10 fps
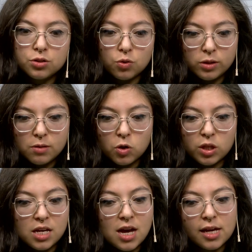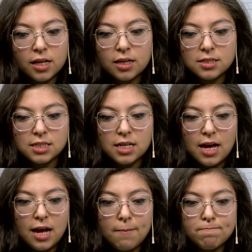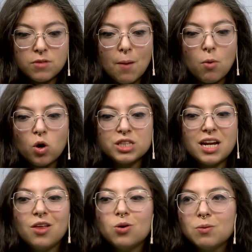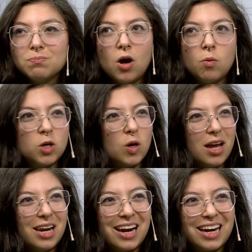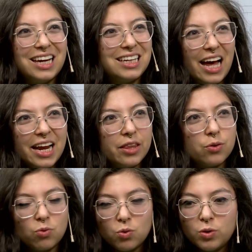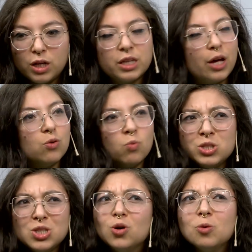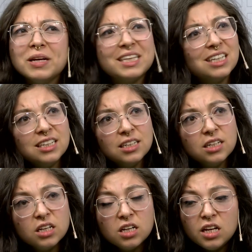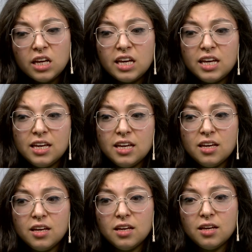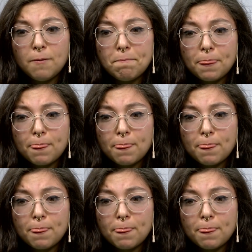estos últimos días es que se ha mostrado más o menos la, real cara de, un Estado muy psicópata eh,